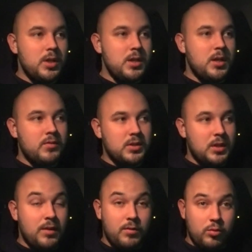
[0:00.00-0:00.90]
они, как
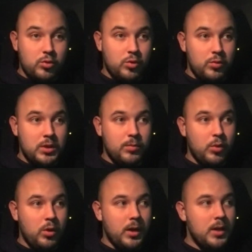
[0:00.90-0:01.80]
всегда, врут, что у них
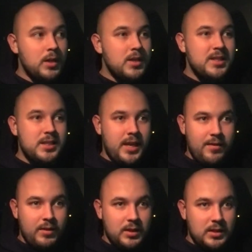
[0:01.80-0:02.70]
много
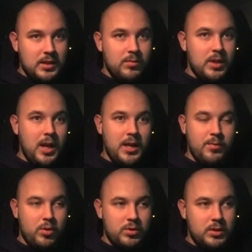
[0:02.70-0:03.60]
заявок. На самом деле они
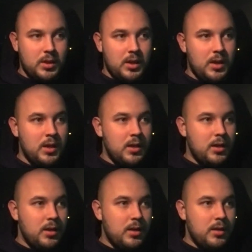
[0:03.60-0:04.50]
просто
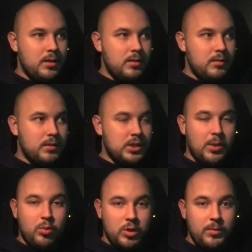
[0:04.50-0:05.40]
э,
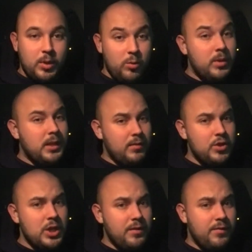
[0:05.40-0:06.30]
шаблонами любят
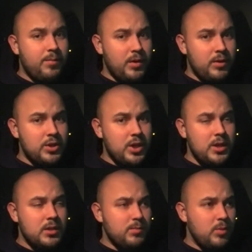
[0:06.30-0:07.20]
отвечать в
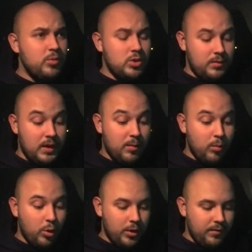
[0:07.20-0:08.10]
приложении с помощью своих
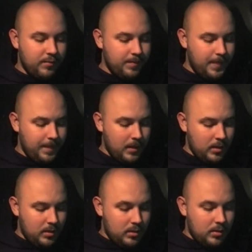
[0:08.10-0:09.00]
ботов.
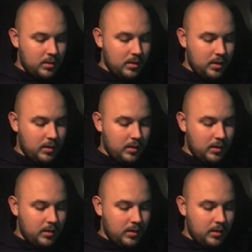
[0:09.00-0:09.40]
Так.